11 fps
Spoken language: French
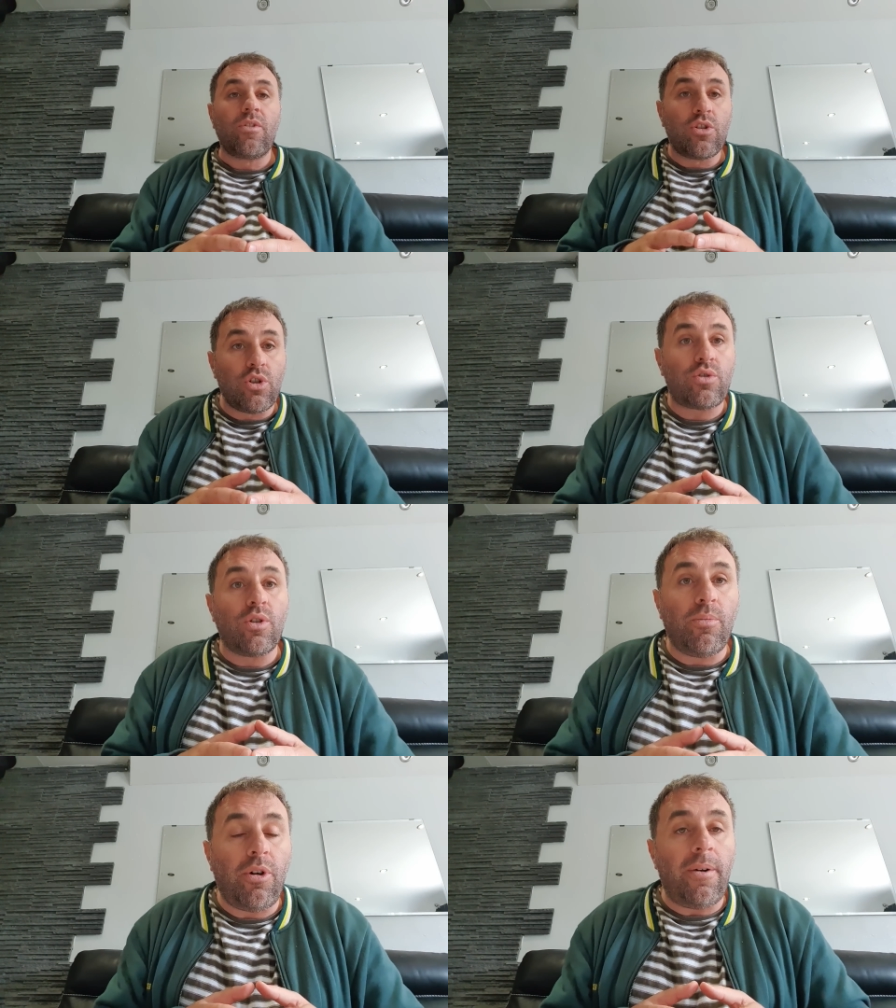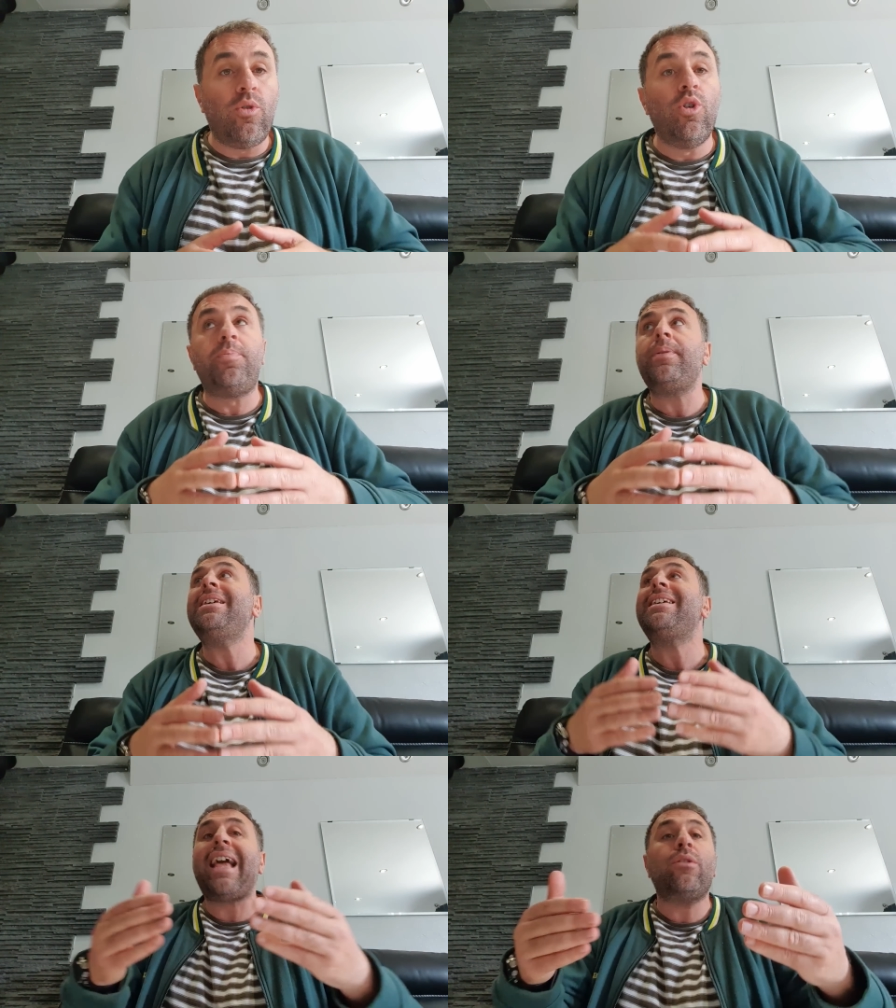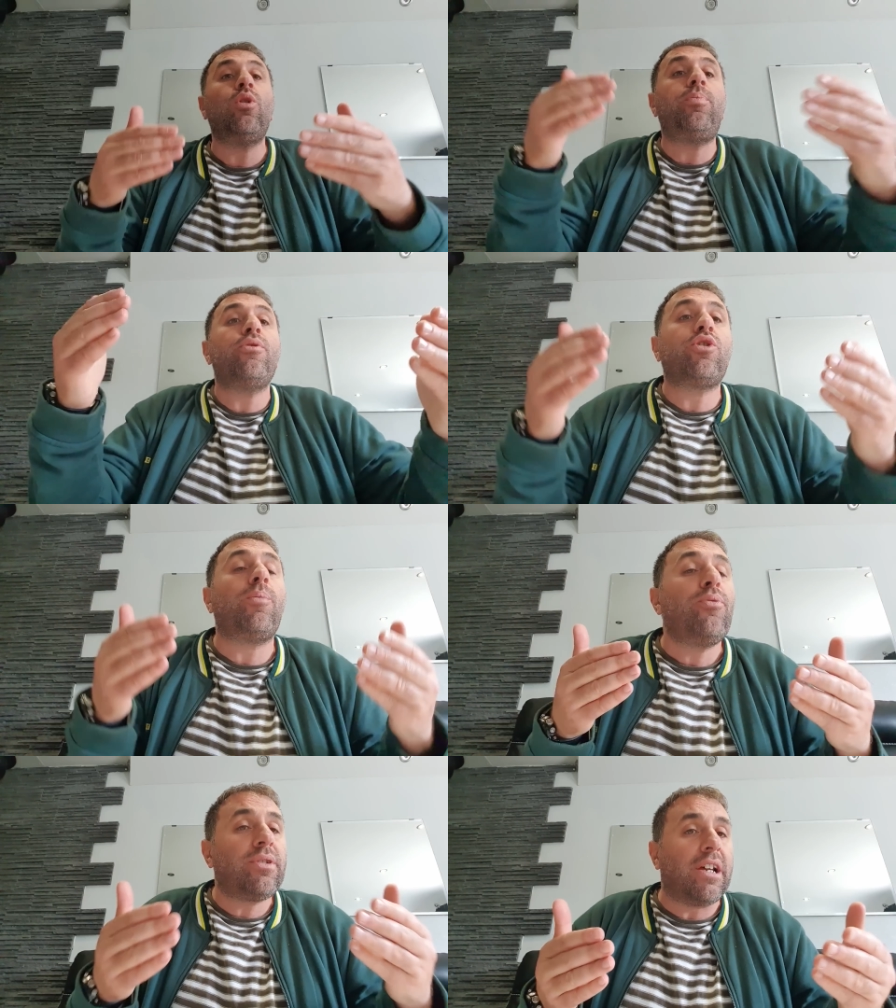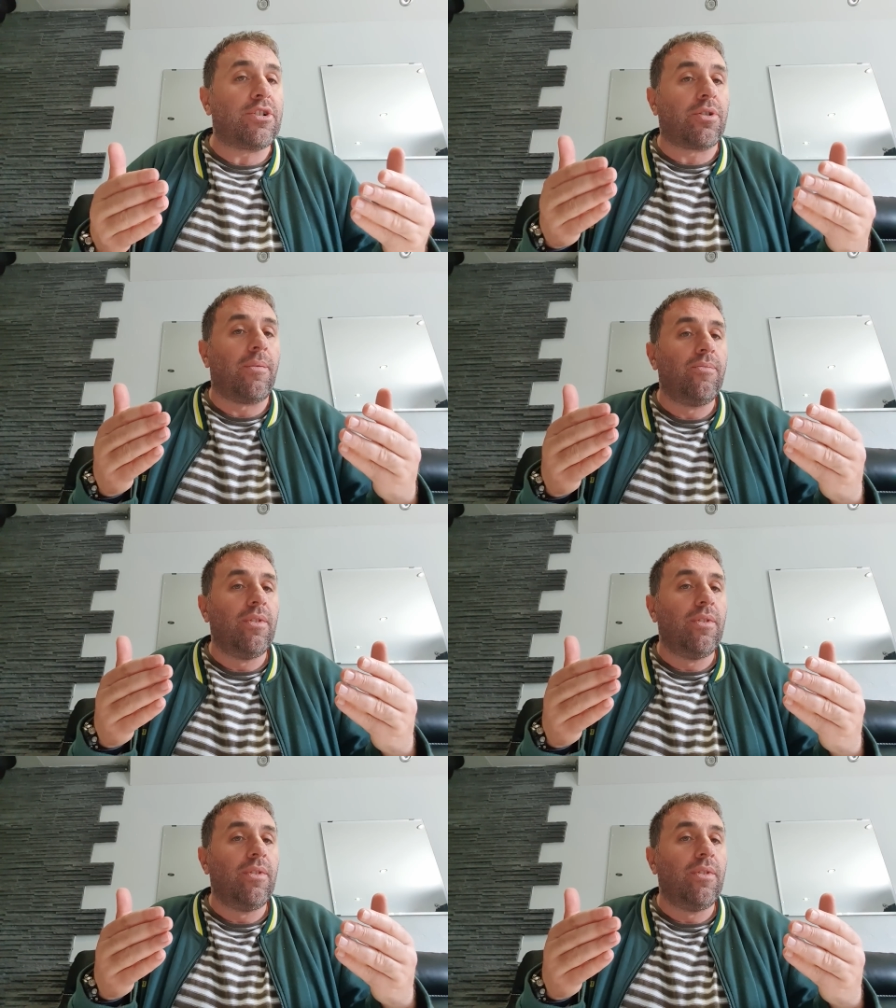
justement, le pays gagne de plus en plus d'argent